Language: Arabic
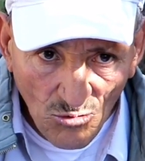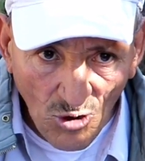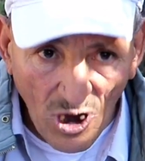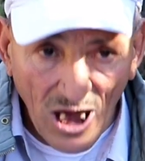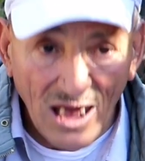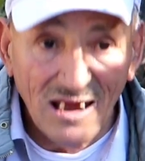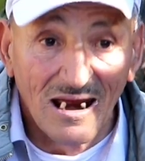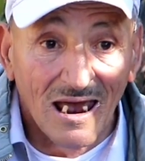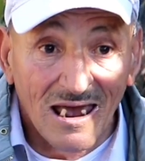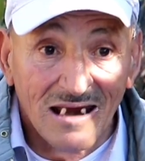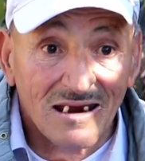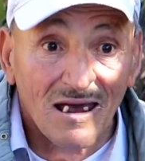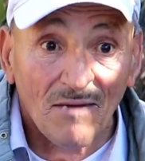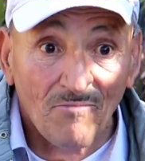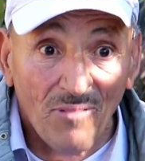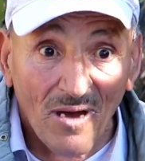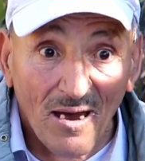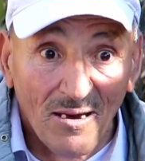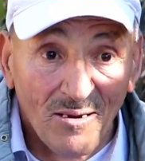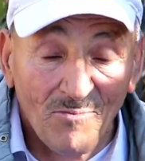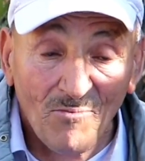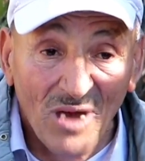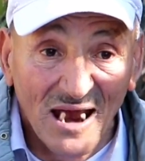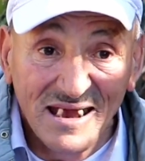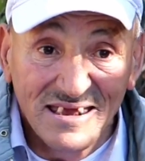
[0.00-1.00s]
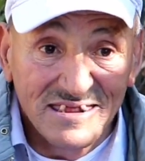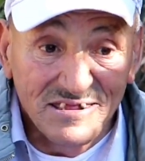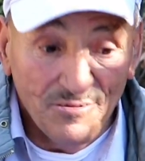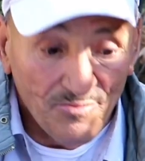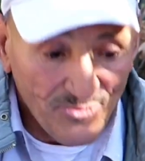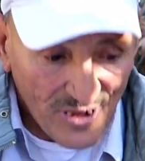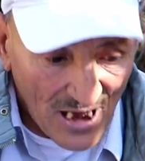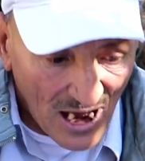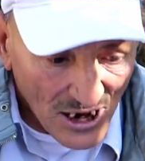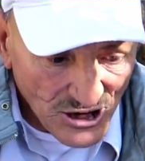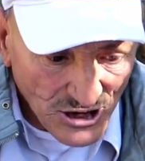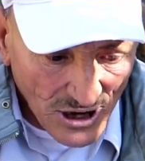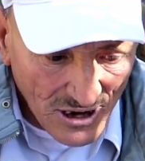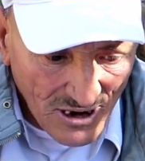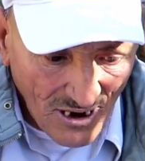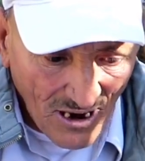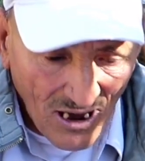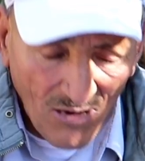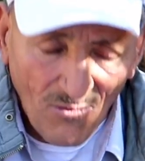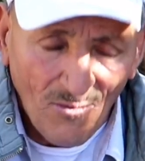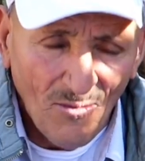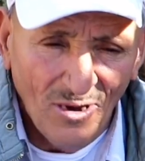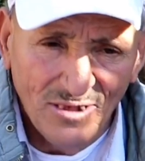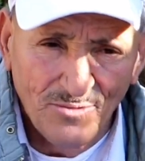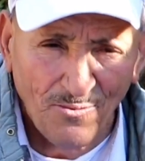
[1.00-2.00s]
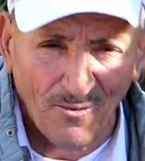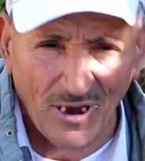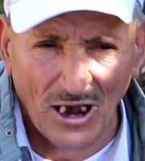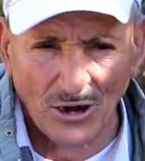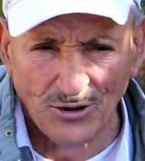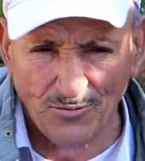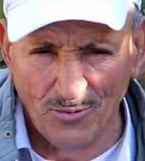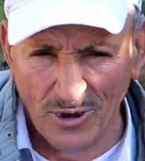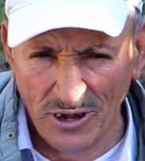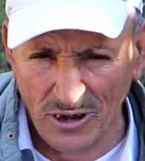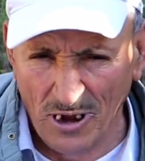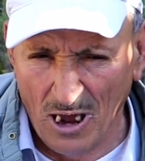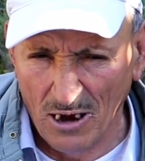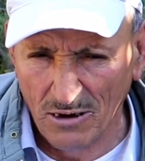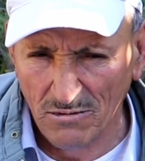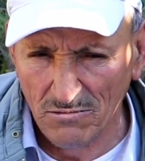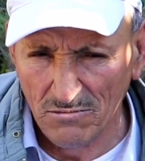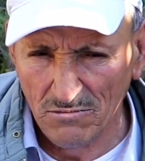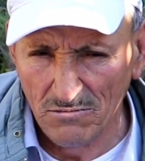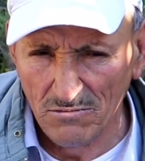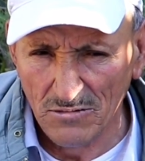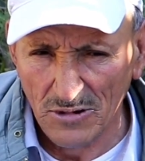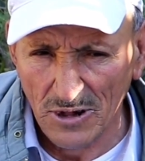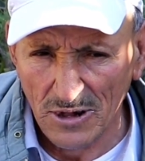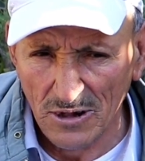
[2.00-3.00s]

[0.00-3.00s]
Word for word: وانا انا ما كتفتهاش الى ما تبقاش في الدار